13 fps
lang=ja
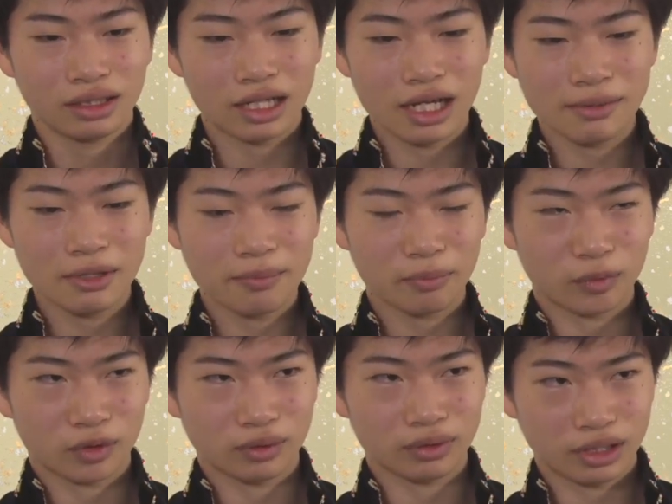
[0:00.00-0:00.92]
来年
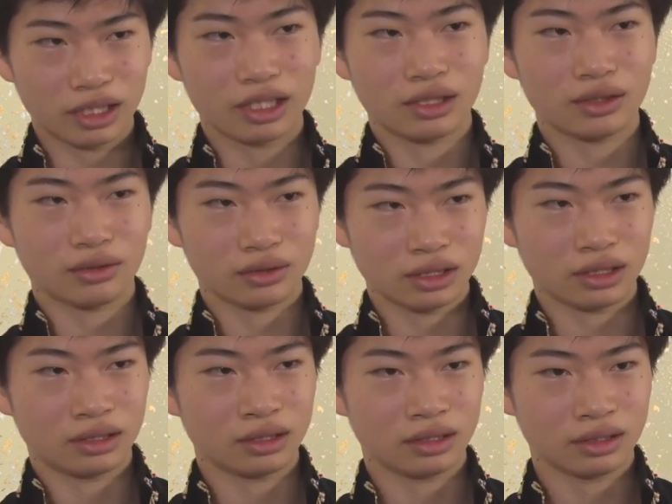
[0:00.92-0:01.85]
も出れるよう
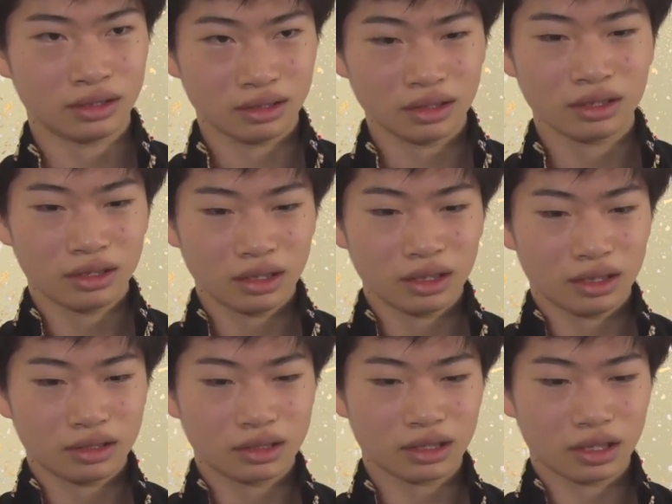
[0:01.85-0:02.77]
に
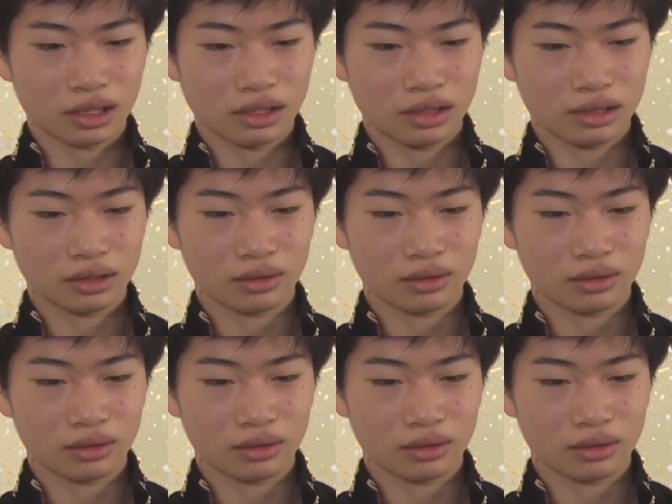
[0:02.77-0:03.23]
しっかり